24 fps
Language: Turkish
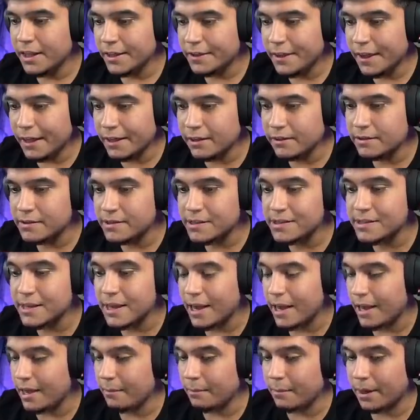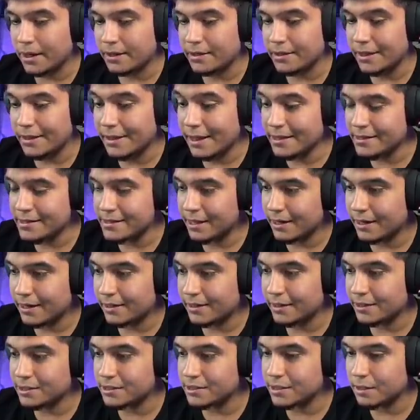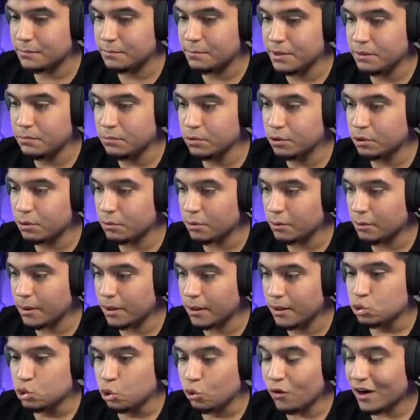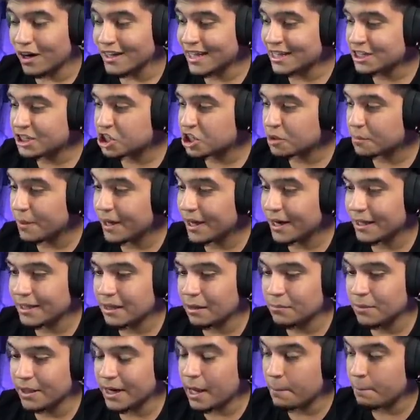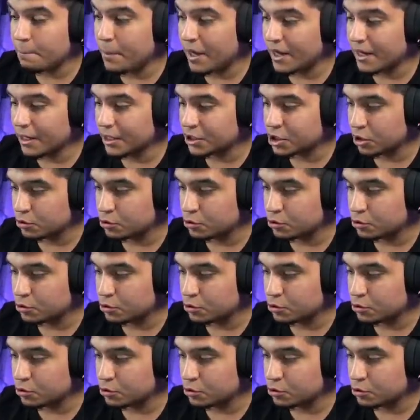nedense bak nedense arkadaşlar bilmiyorum ama duvardan çıkmayan adamlara hep ben rush